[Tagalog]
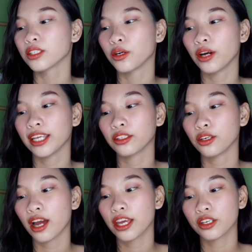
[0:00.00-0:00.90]
So,
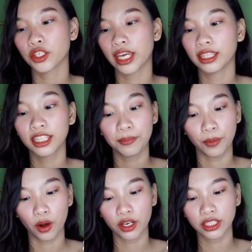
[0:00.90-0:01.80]
ito yung nga yung shade na
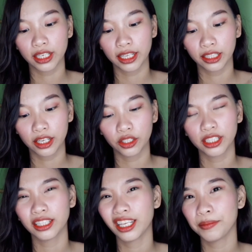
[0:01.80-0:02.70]
Posh. And
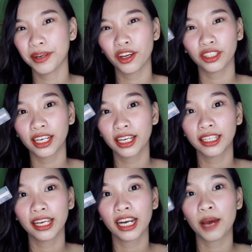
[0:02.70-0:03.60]
ayun, hindi naman ako
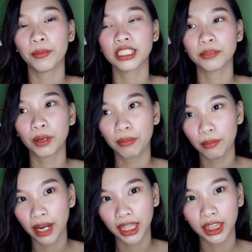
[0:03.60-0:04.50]
talaga nahirapan sa
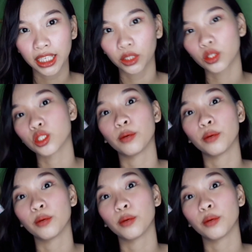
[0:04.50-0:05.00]
pagbe-blend dito.